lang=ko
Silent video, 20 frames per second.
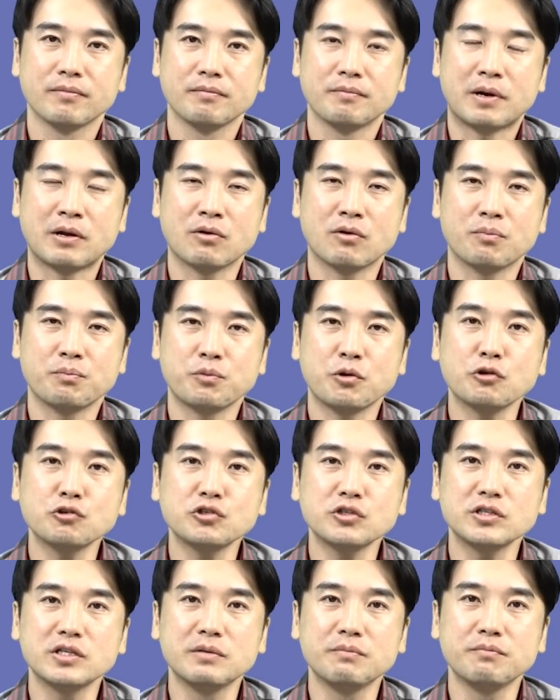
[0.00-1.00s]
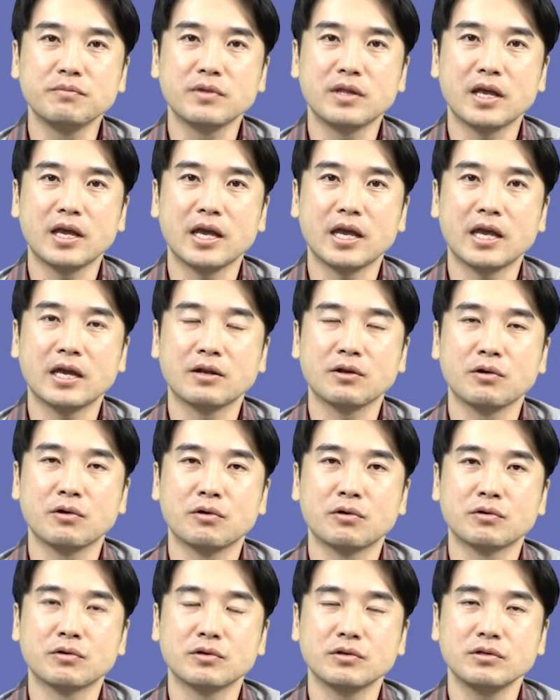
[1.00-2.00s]
바로 표준
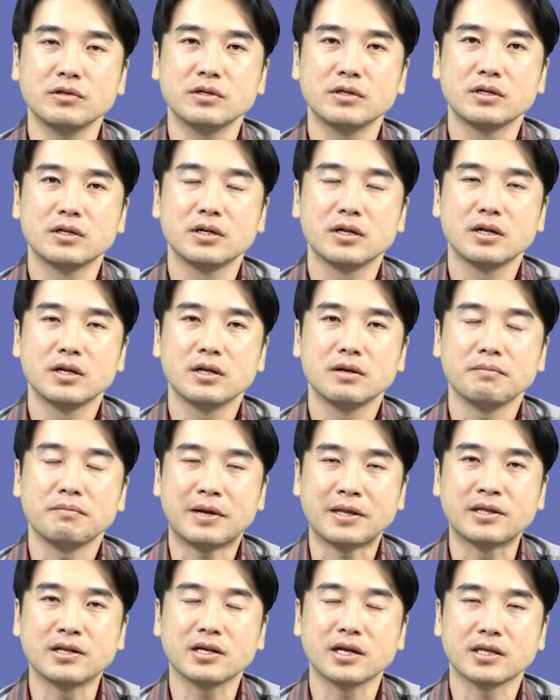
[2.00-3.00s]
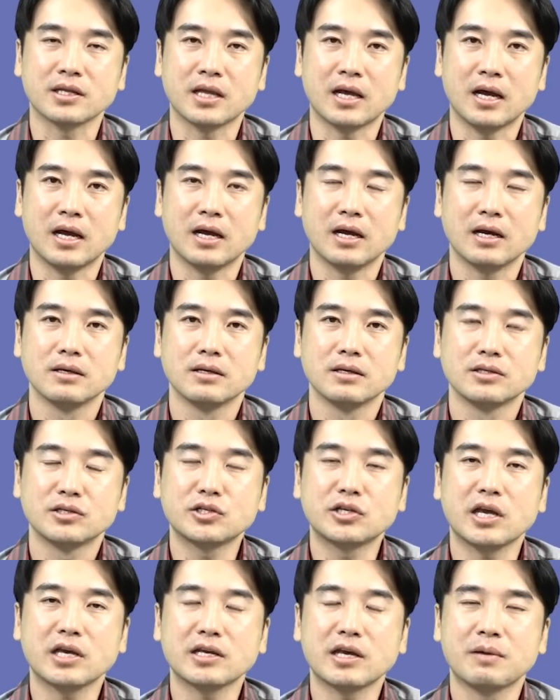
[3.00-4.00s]
임대료를 만들겠다.
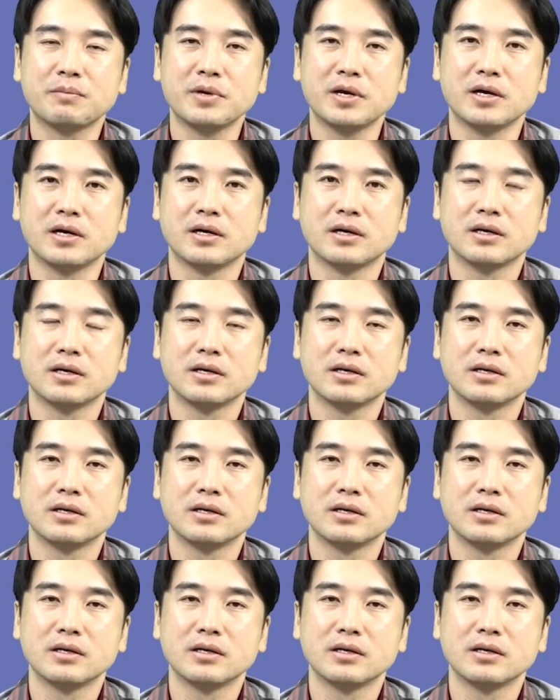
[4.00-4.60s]
쉽게 얘기하면